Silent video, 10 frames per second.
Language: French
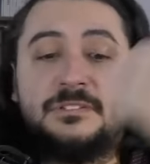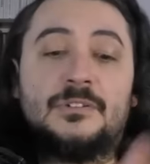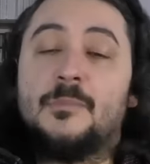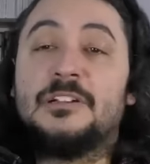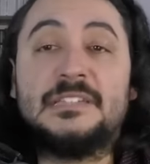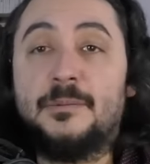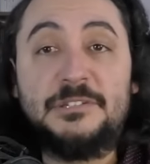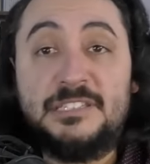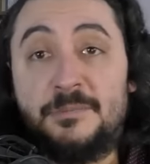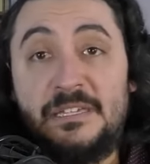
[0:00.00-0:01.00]
la moitié,
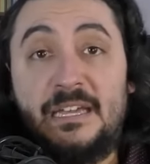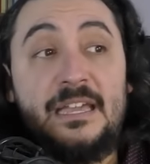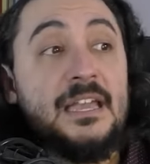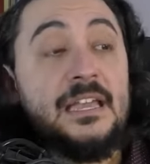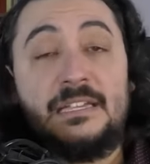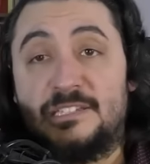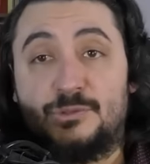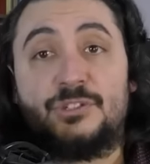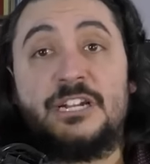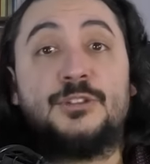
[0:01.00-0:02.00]
des immigrés qui se
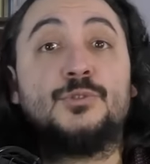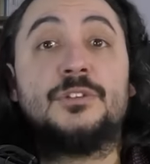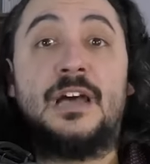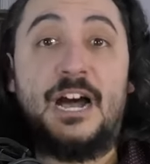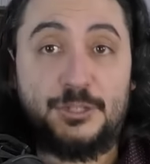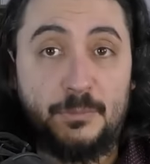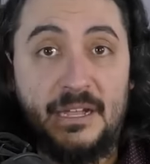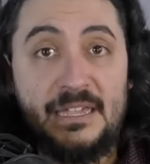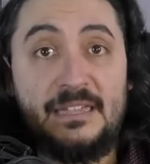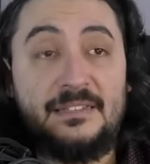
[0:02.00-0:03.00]
touchent la nouille, argent
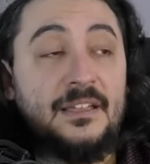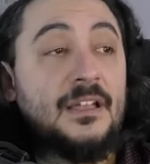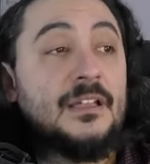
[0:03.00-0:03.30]
braquette,